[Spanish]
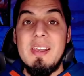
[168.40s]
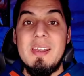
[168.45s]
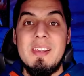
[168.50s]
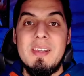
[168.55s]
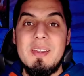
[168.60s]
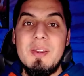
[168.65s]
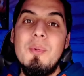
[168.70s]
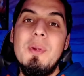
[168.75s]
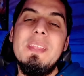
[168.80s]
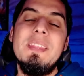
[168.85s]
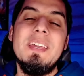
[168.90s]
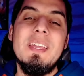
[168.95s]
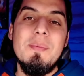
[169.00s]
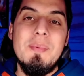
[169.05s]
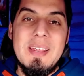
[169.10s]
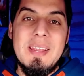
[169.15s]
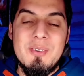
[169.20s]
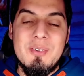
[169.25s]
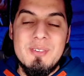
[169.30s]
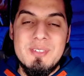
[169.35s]
Recuerda que
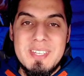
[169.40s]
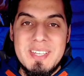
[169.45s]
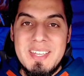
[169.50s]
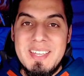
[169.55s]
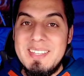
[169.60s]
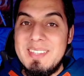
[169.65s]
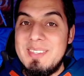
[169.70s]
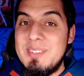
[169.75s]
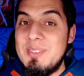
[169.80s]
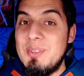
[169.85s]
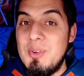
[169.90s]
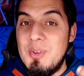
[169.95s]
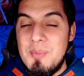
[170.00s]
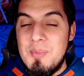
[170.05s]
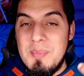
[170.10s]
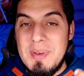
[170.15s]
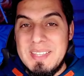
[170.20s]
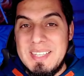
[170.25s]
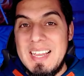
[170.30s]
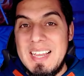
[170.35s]
para conseguir todos
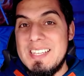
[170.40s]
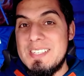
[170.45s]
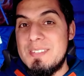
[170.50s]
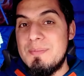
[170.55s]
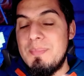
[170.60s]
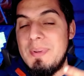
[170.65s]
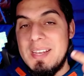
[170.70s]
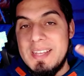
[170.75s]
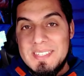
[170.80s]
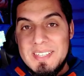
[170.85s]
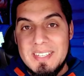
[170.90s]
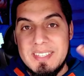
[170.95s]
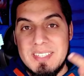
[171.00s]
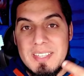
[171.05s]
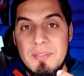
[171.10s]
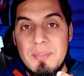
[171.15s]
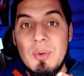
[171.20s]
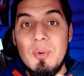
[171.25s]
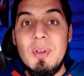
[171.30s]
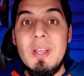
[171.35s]
los materiales para hacer
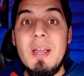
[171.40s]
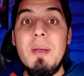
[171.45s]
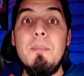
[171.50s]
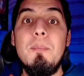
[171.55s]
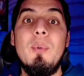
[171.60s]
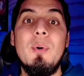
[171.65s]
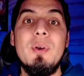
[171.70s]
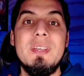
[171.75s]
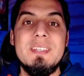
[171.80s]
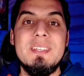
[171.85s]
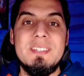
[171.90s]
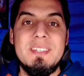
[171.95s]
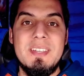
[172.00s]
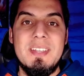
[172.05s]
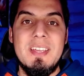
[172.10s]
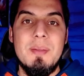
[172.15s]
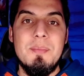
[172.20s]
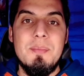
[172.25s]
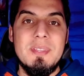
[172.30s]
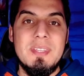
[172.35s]
esta figura, puedes
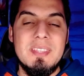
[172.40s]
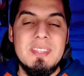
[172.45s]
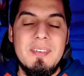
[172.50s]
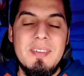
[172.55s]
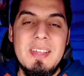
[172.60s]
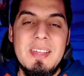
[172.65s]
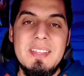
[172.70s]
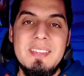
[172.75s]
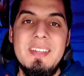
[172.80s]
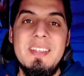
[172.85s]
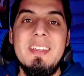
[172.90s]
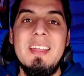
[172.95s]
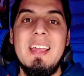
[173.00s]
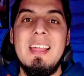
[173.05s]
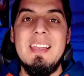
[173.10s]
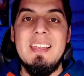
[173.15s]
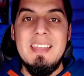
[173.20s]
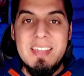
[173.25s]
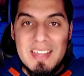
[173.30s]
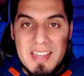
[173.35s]
ir a mi tienda Blaster,
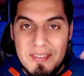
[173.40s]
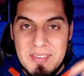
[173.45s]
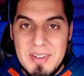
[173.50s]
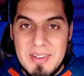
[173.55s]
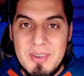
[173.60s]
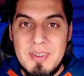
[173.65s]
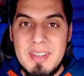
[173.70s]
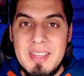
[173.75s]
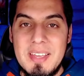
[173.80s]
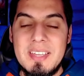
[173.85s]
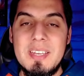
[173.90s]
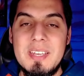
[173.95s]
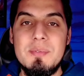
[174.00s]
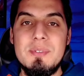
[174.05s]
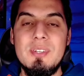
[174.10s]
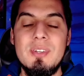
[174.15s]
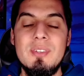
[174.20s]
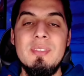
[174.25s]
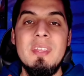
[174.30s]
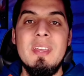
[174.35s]
link abajo en la
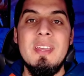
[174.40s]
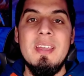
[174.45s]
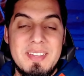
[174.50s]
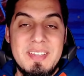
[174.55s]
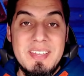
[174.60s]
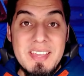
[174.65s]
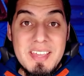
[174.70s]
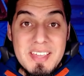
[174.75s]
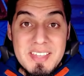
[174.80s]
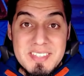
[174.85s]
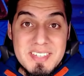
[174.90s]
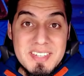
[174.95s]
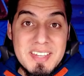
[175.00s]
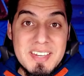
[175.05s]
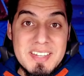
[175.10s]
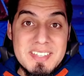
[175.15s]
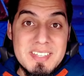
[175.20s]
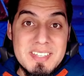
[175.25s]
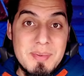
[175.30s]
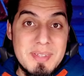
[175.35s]
descripción, y si
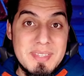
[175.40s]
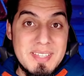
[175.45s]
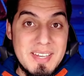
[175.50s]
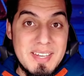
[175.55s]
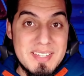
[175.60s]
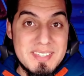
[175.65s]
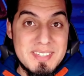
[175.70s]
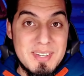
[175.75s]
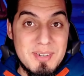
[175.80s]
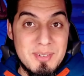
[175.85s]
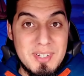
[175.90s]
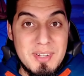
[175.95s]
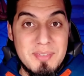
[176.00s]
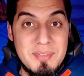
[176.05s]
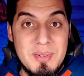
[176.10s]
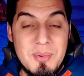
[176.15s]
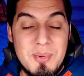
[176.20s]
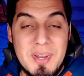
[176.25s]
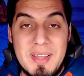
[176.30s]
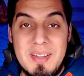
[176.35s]
quieres aprender a hacer otra
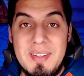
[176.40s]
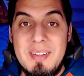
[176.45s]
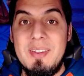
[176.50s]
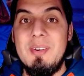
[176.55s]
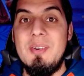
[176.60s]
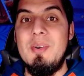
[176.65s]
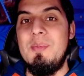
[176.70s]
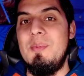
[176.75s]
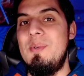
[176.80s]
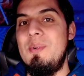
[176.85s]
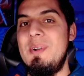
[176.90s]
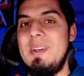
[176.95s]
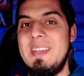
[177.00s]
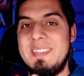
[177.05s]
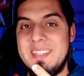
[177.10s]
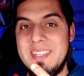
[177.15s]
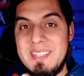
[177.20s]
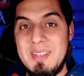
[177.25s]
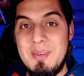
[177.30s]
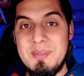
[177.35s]
figura, como
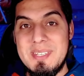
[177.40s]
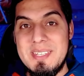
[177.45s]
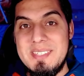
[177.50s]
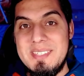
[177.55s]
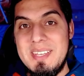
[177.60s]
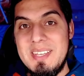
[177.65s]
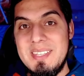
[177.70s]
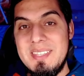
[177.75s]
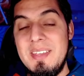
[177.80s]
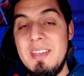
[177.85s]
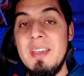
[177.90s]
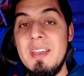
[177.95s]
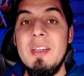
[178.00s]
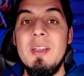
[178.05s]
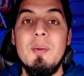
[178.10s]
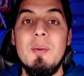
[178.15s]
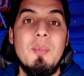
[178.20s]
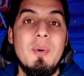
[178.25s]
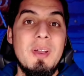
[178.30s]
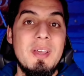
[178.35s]
este Thousand Sunny,
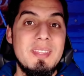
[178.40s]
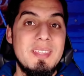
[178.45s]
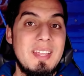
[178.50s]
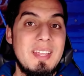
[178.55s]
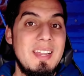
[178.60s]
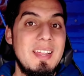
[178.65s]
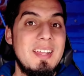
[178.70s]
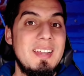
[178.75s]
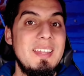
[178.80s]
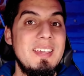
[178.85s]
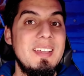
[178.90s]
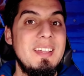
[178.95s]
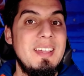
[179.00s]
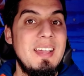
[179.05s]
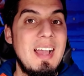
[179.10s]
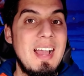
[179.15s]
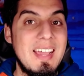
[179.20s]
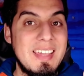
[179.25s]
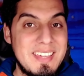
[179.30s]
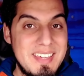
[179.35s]
puedes darle
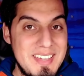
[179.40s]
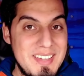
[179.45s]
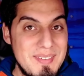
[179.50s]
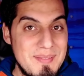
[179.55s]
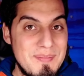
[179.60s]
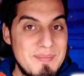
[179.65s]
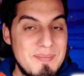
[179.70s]
clic aquí